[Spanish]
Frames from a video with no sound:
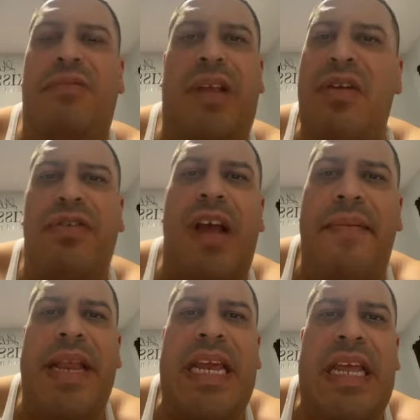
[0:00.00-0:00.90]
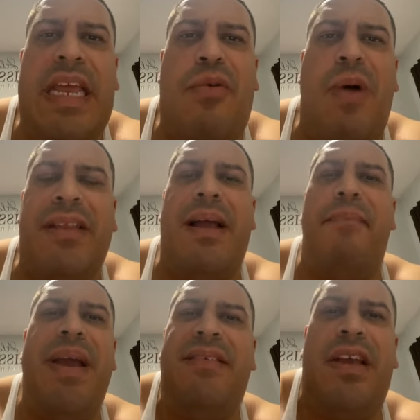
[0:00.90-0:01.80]
usted no sabe ni,
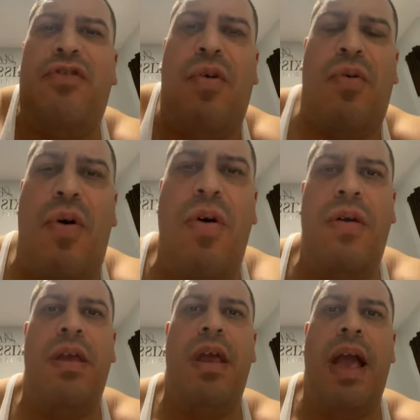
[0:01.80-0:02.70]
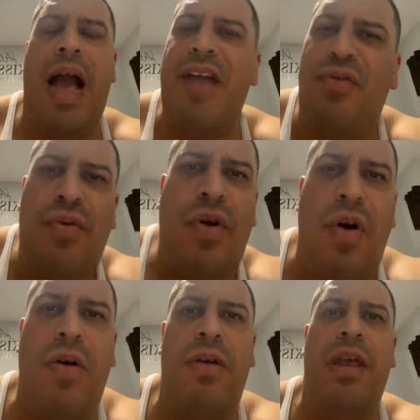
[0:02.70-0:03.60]
cuántas veces lloró,
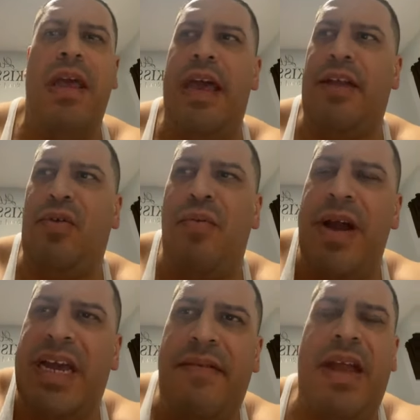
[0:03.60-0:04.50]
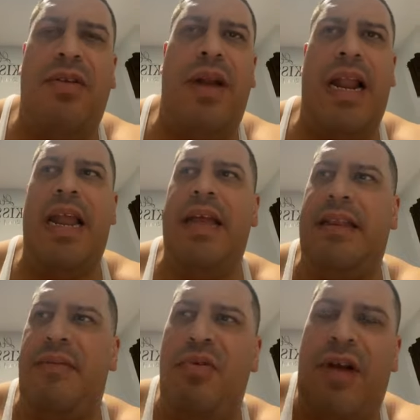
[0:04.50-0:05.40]
ayunó, estuvo escribiendo las
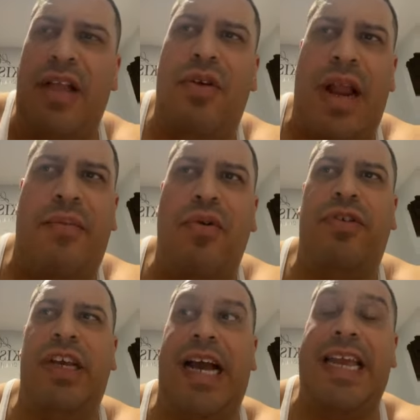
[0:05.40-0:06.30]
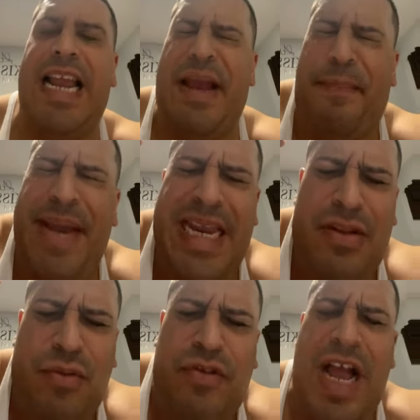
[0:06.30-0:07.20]
letras, buscando la música y el
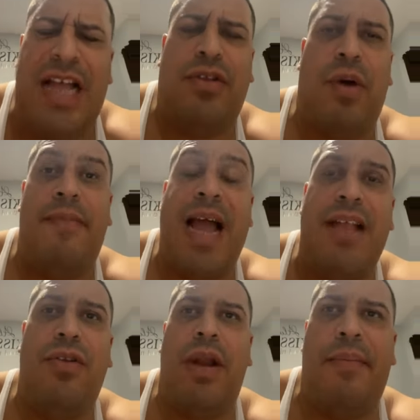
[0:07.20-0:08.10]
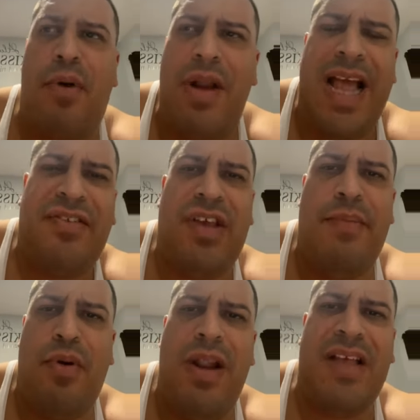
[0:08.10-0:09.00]
Espíritu Santo hablándole, ponla
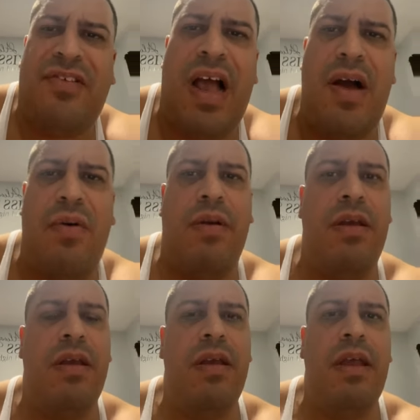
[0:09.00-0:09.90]
así, ponla asado.